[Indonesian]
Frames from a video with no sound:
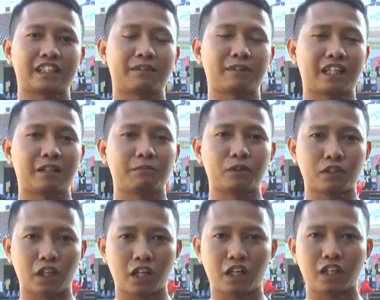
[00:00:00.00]
Kecamatan
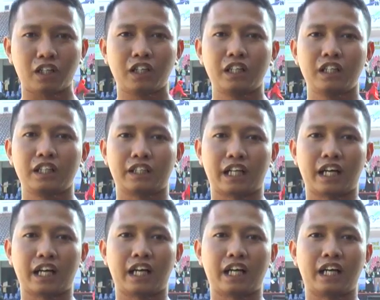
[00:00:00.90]
Gudong
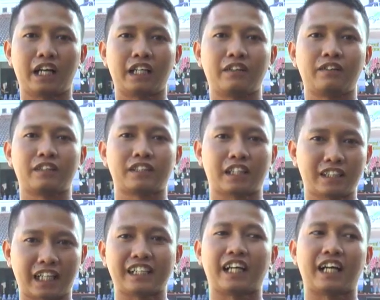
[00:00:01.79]
dan
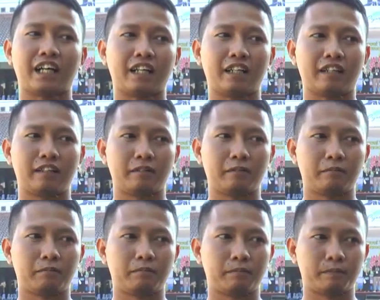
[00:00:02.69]
sekitarnya. Mendampingi
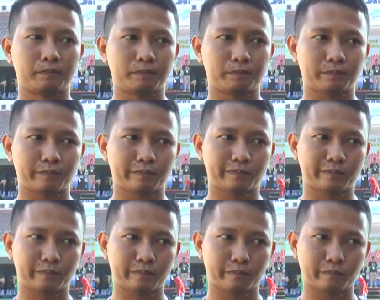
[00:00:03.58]

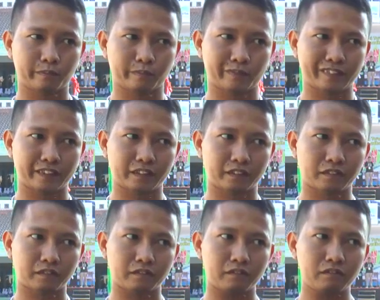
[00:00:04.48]
adik-adik
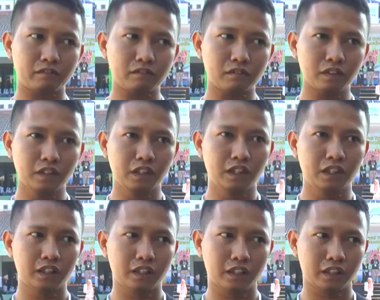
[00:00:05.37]
ini Mas. Eh, ini
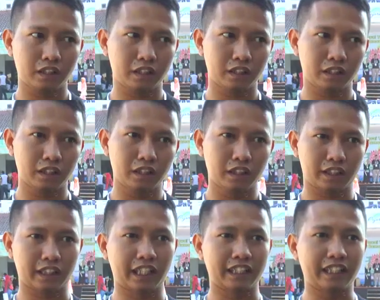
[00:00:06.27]
apa aja Mas?
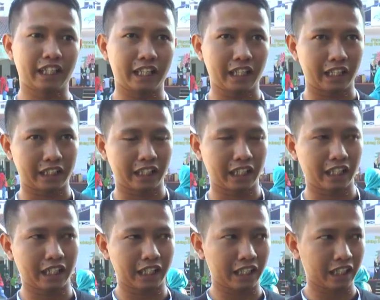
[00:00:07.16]

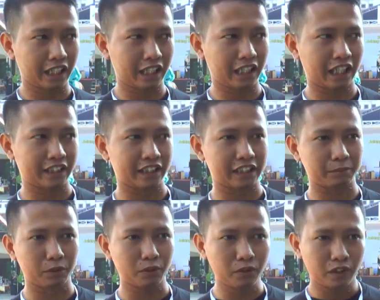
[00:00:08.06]
ada
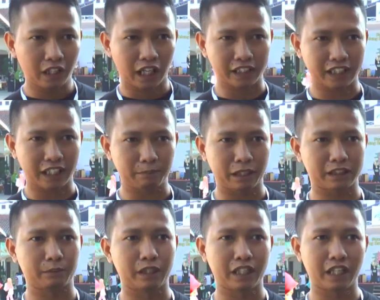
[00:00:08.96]
Lazismu, ada
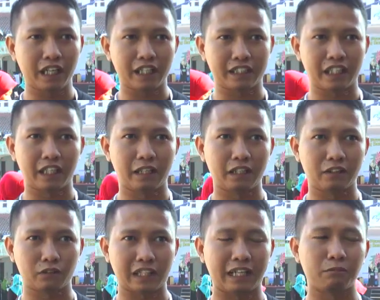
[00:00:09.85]
Pasmina,
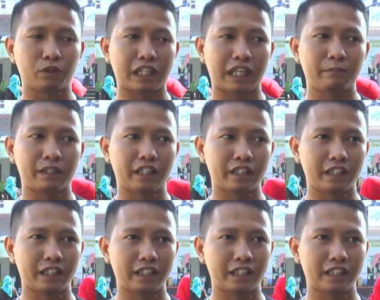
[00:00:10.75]
ada UKM-UKM dari